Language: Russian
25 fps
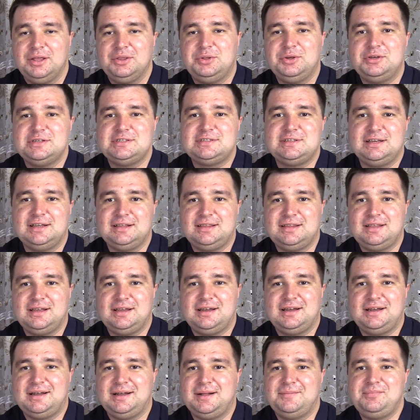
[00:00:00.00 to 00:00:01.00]
То есть
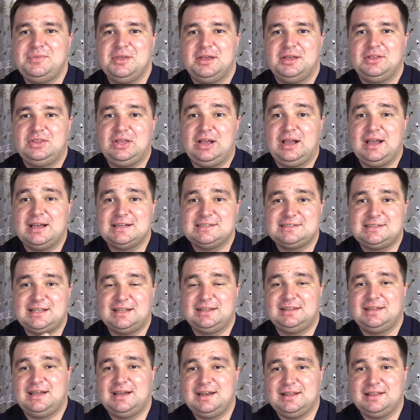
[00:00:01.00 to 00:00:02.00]
это такая
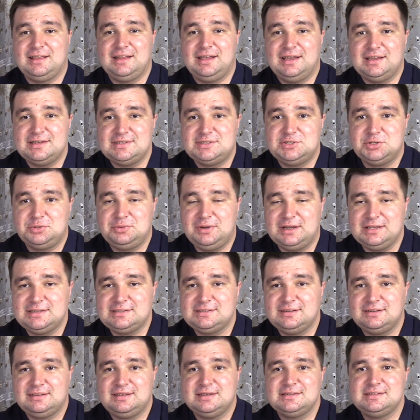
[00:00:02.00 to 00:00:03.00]
стандартная
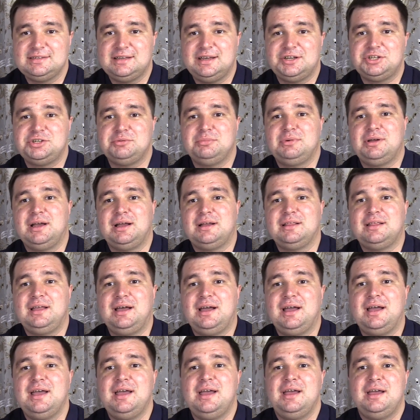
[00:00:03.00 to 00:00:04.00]
ситуация, так скажем,
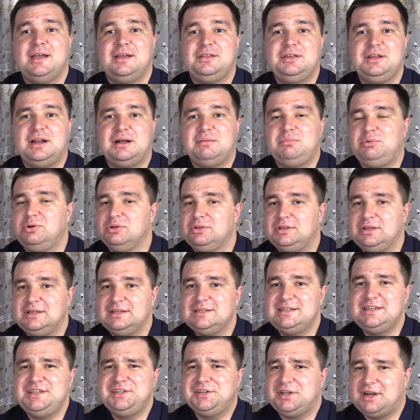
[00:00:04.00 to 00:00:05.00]
когда не
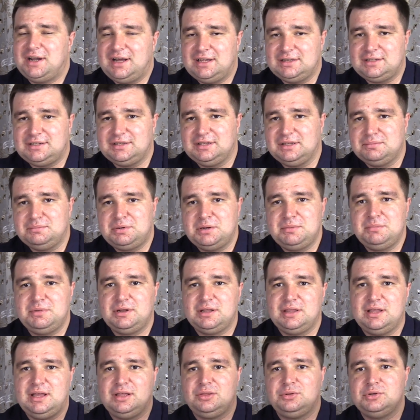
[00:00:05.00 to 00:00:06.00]
работает генератор,
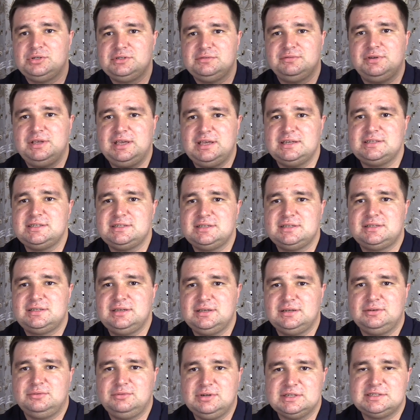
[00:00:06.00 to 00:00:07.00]
например, да, то есть вы
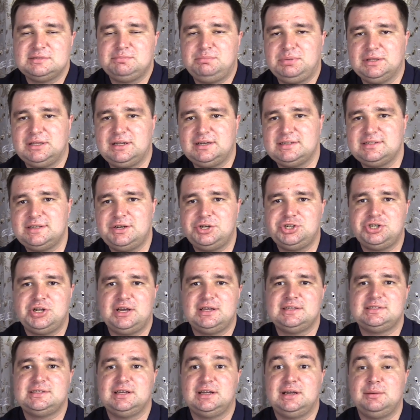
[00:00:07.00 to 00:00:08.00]
ездите, у вас
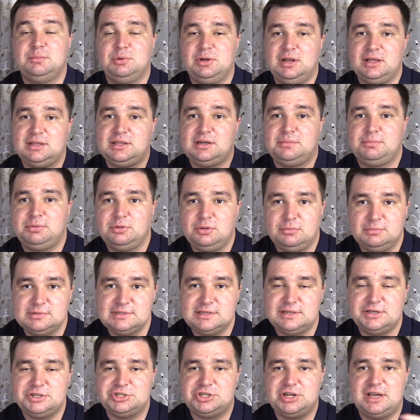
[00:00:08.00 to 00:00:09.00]
подразряжается аккумулятор, потом
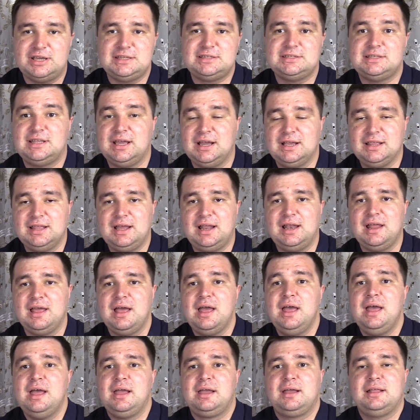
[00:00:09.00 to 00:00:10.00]
заряжаете и так далее.
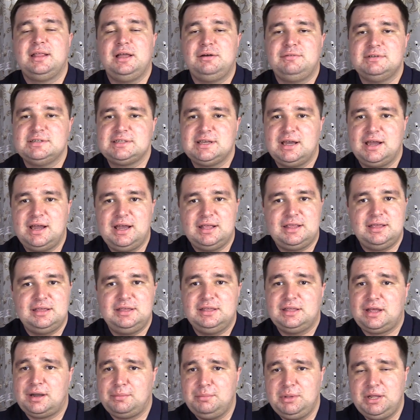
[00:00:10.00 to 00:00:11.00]
Когда у вас какая-то
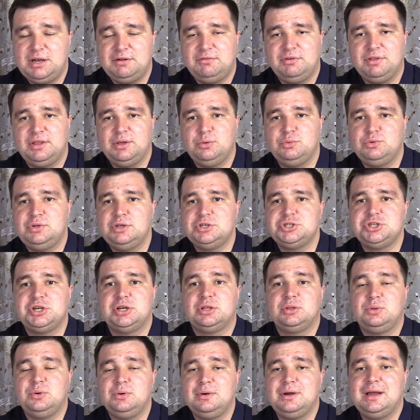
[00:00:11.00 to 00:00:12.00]
ненормированная
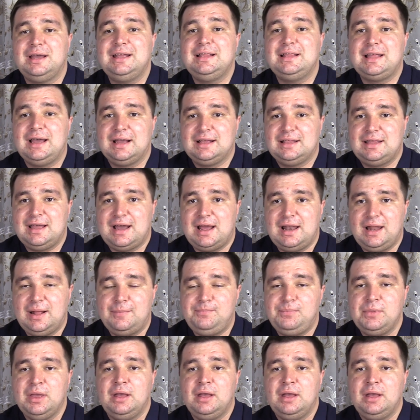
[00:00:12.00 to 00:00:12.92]
утечка тока и так далее.